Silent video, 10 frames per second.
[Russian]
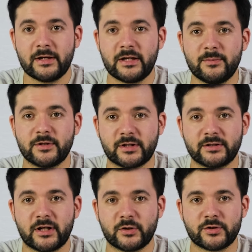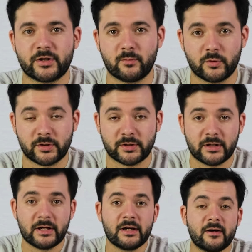Именно тогда оно сработает.
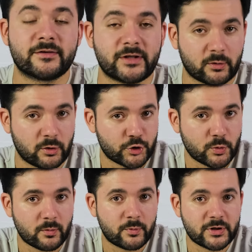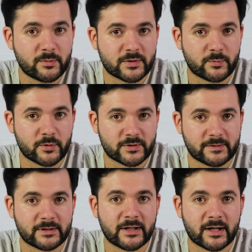Второе, что мы будем
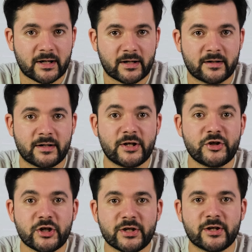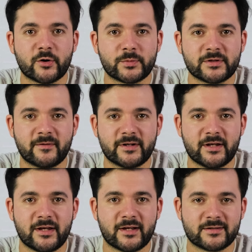использовать для лечения
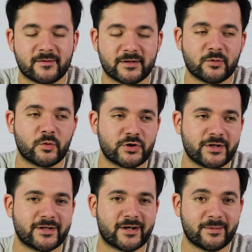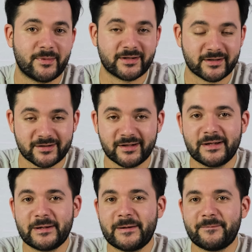рубцевания язвы, это очень старый метод
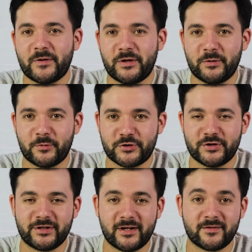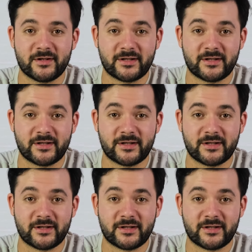и очень древнее